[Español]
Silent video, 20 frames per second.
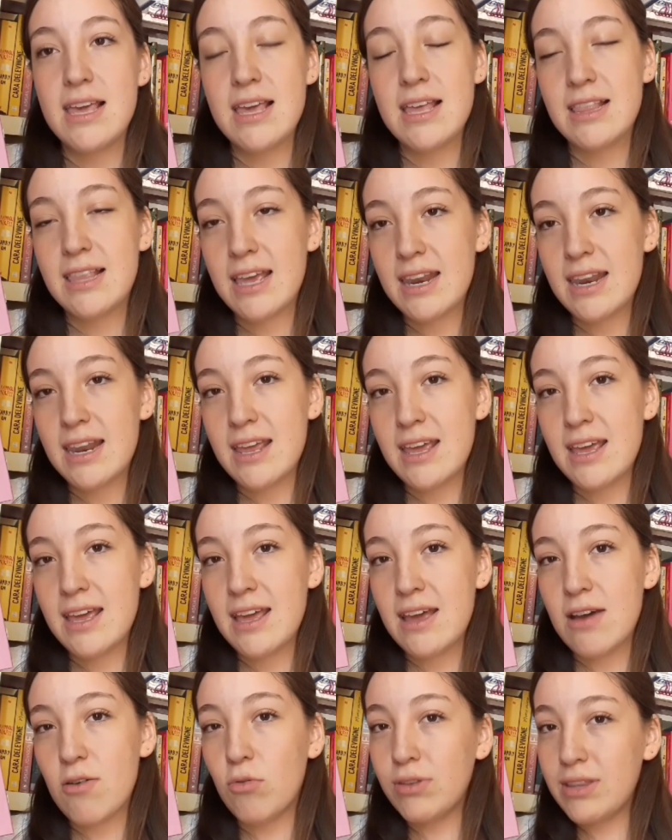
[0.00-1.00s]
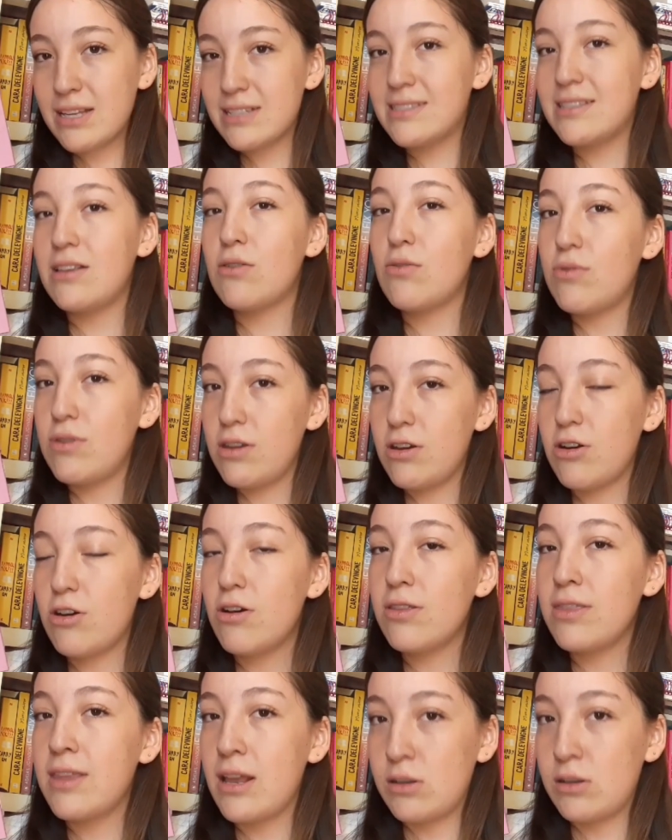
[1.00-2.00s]
y tiene un estilo
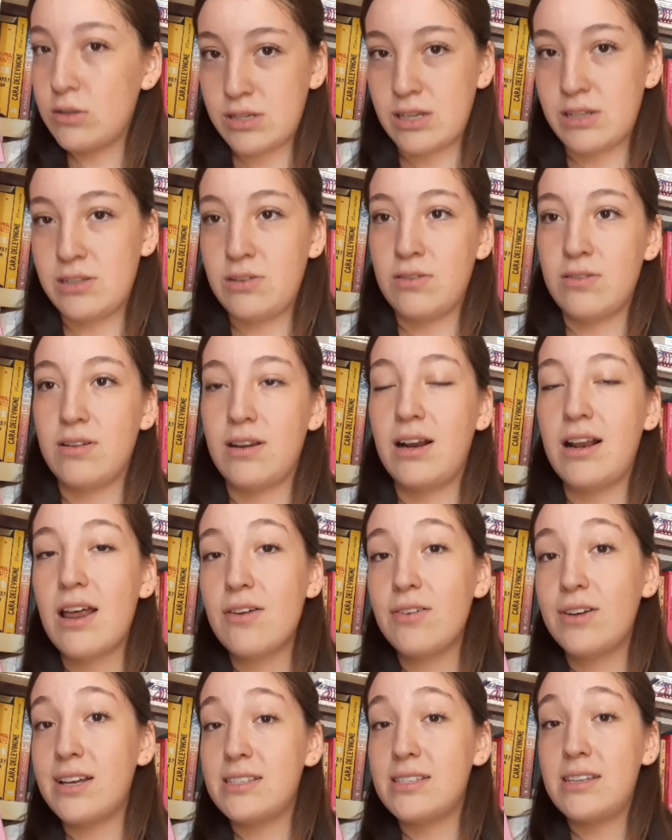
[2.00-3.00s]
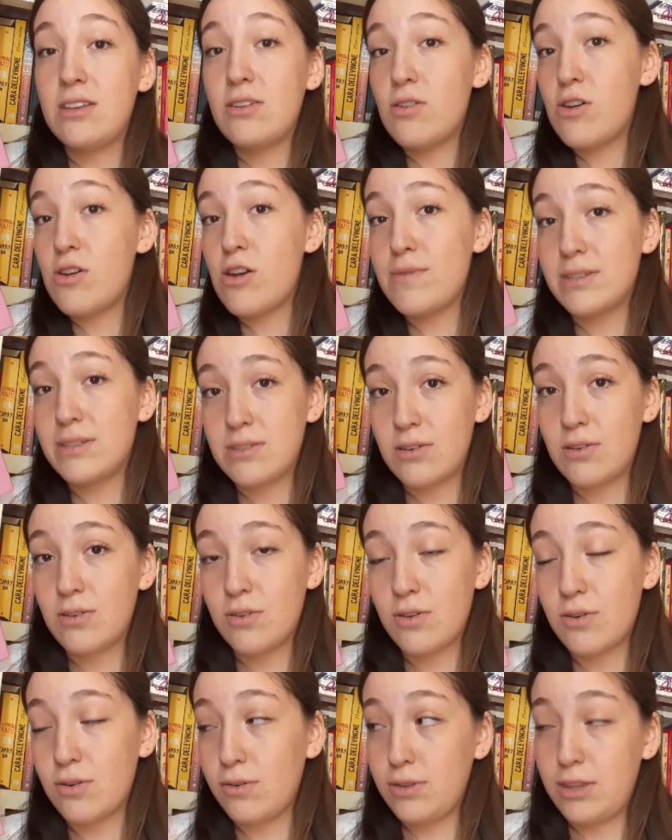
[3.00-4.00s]
único de ilustración. Claro que sí, no lo he visto en
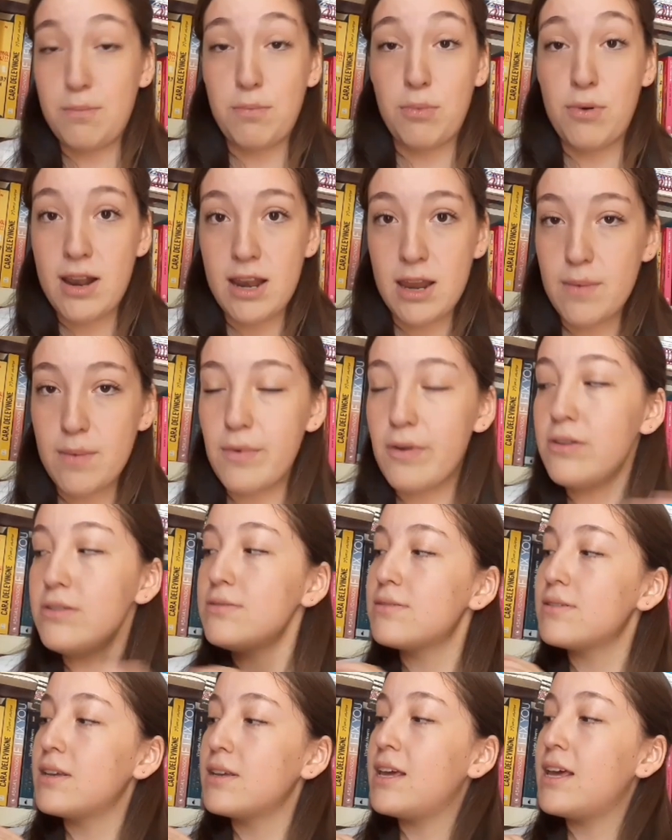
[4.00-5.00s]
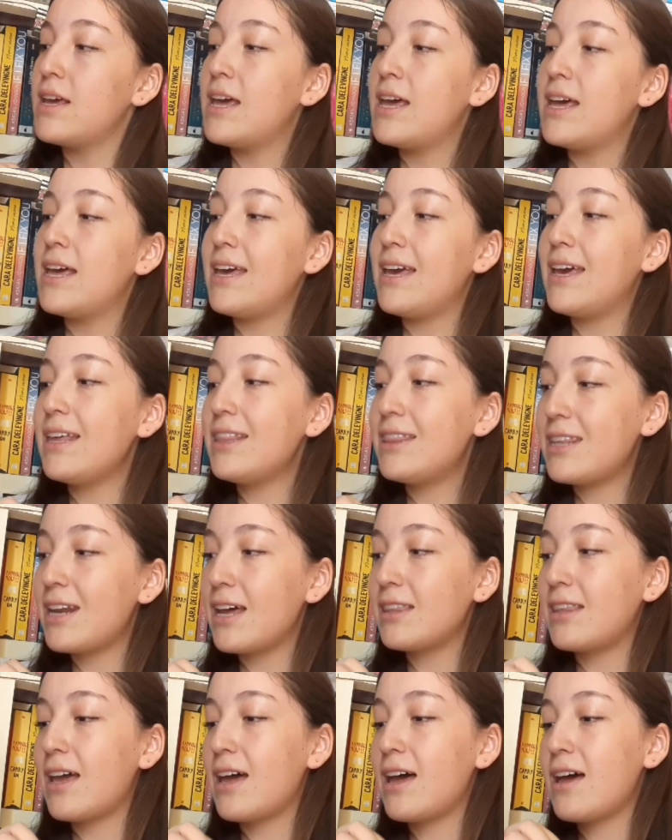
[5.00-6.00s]
otro tipo de libros y
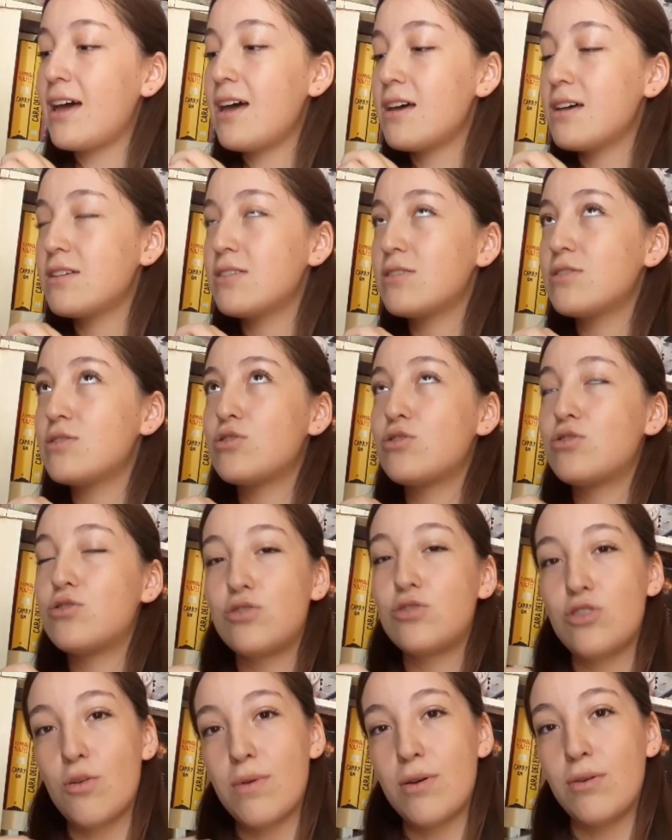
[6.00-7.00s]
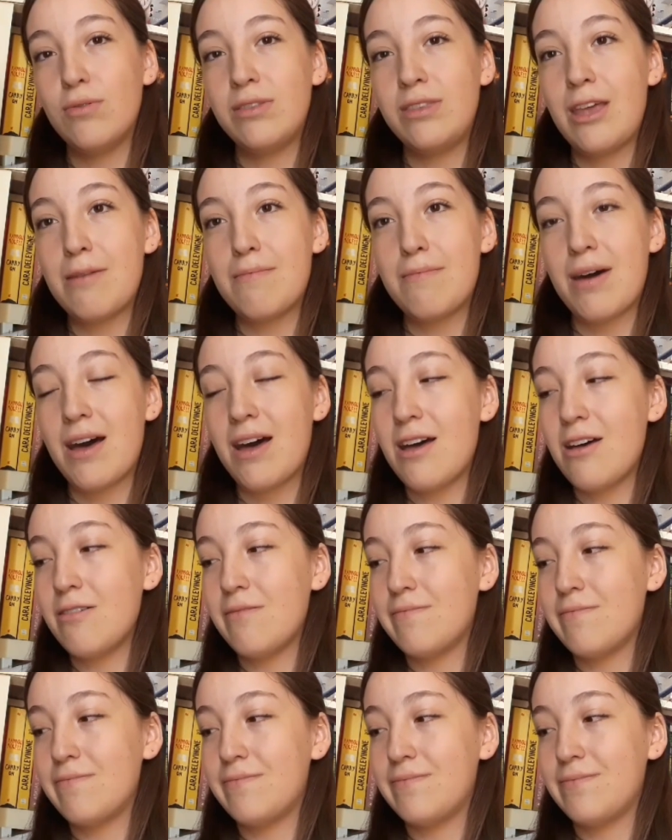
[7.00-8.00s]
trata sobre un
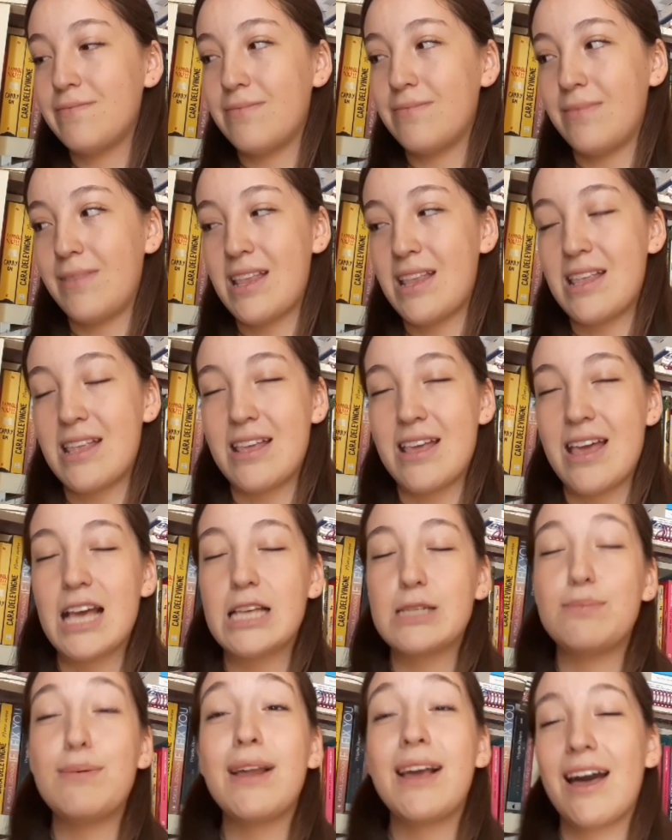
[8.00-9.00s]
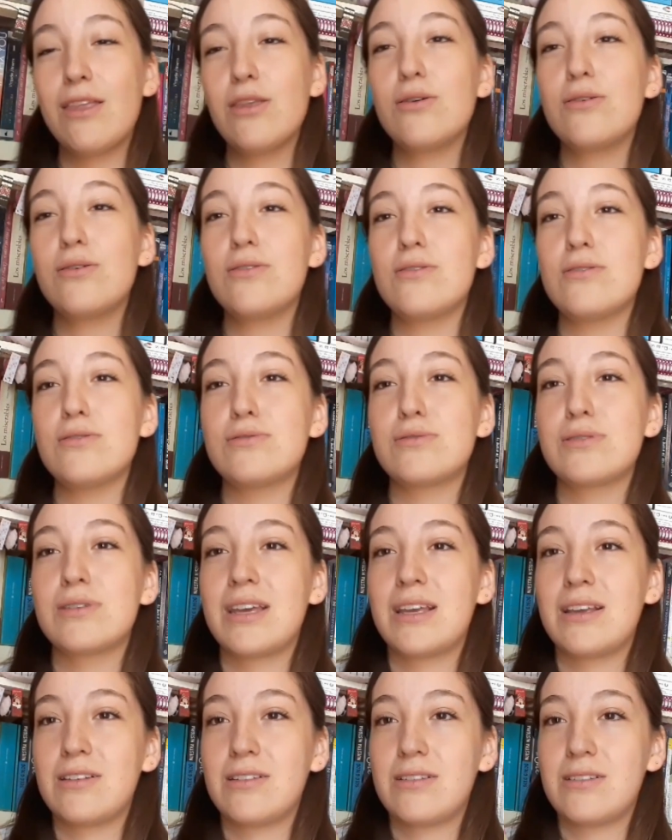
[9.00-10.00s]
tema explicándonos
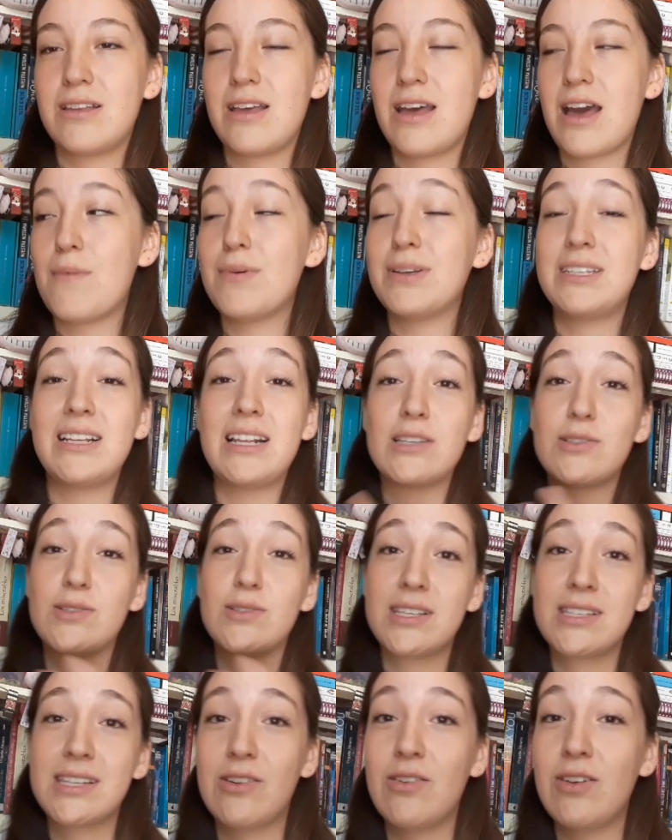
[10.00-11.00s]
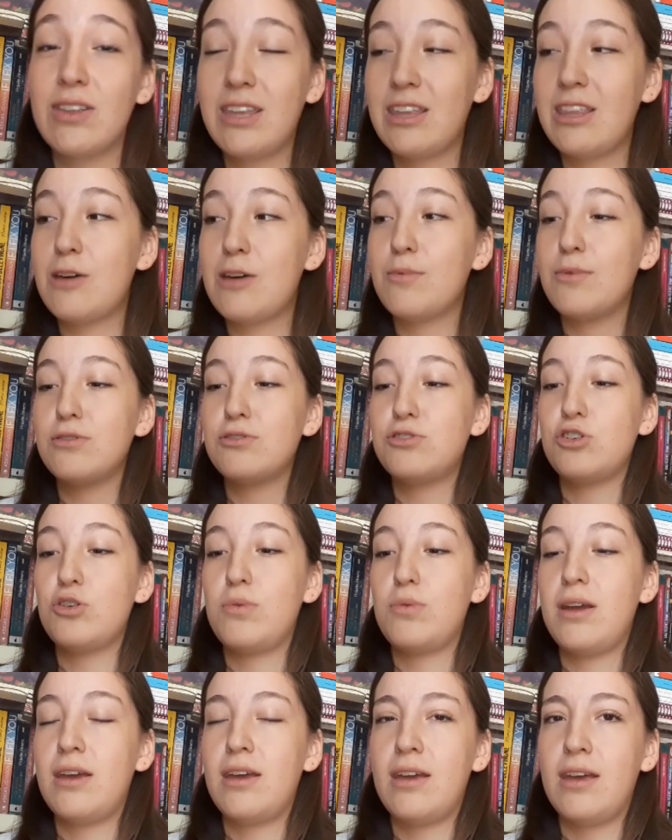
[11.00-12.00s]
a veces las cosas que no entendemos
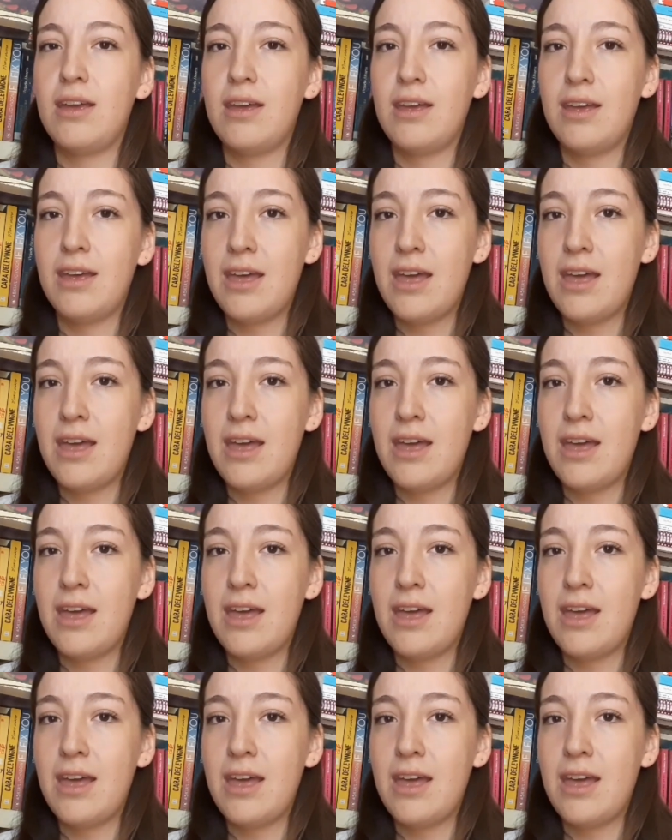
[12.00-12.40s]
sobre